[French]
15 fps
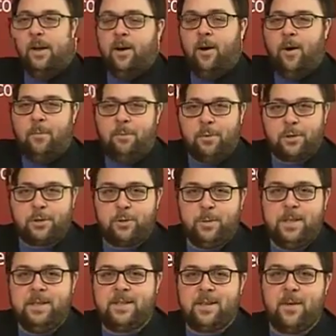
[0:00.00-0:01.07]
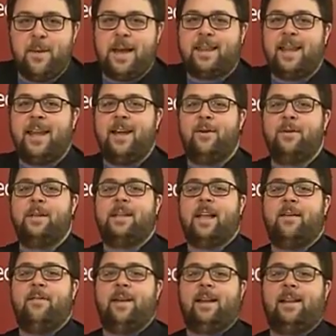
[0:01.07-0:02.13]
On poursuit ce matin. On est
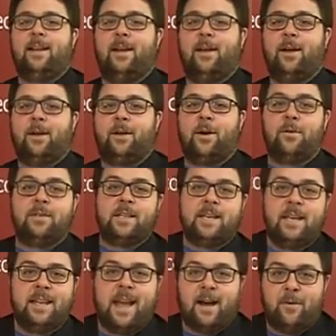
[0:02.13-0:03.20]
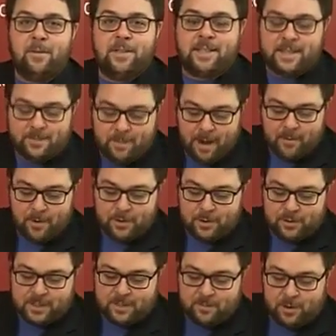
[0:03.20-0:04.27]
avec le conseiller d'arrondissement, M.
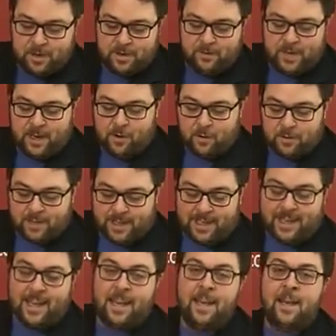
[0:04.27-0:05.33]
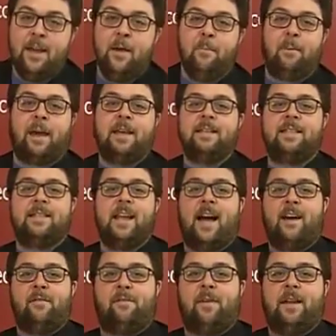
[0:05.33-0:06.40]
Simon-Olivier Côté, qui est
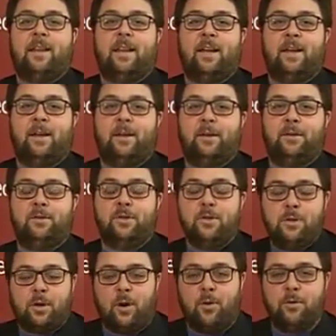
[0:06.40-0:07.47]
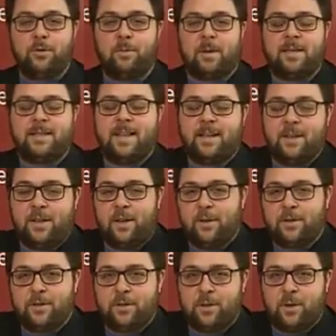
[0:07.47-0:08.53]
président, en fait, euh, d'une cause, président
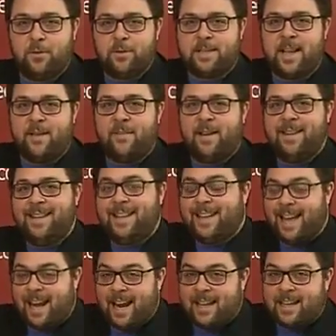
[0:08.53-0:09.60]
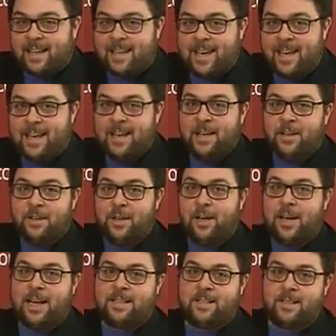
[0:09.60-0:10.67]
d'honneur d'une cause, la vente des calendriers de
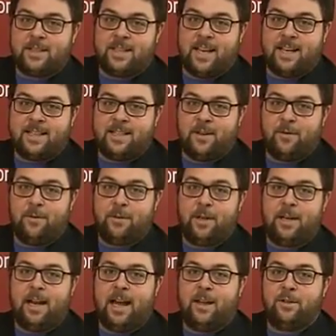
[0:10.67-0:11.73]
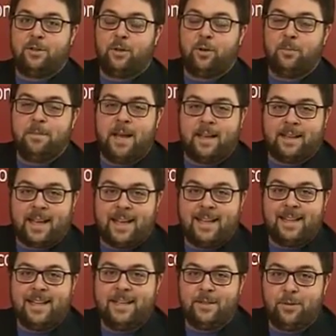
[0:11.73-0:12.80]
l'association la, du groupe
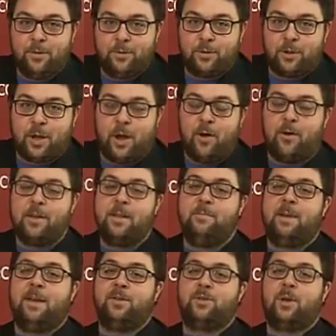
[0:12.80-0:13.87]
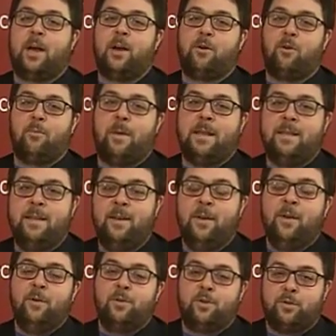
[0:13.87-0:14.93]
d'entraide Les Yeux du Cœur. On est bien sûr en compagnie
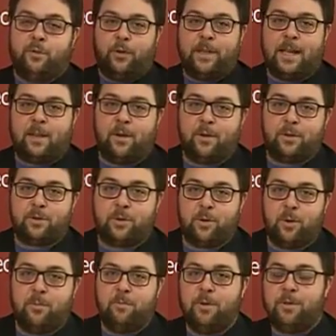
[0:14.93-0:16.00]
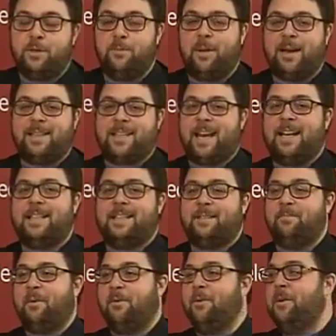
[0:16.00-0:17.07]
du fondateur du groupe, M. Pascal
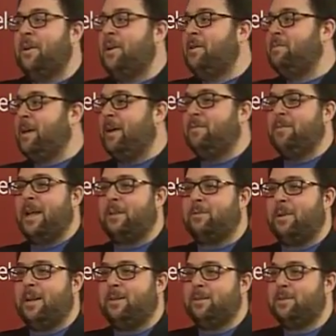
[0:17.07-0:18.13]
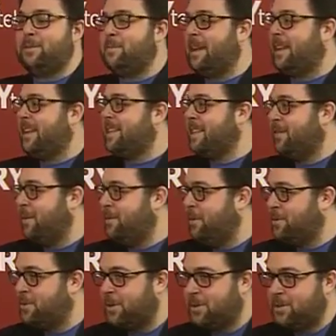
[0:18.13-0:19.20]
Thibault. Bienvenue à tous les deux ce matin. Ça va bien
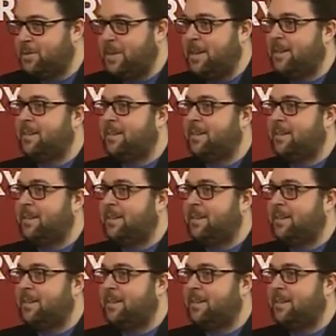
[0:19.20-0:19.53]
aujourd'hui?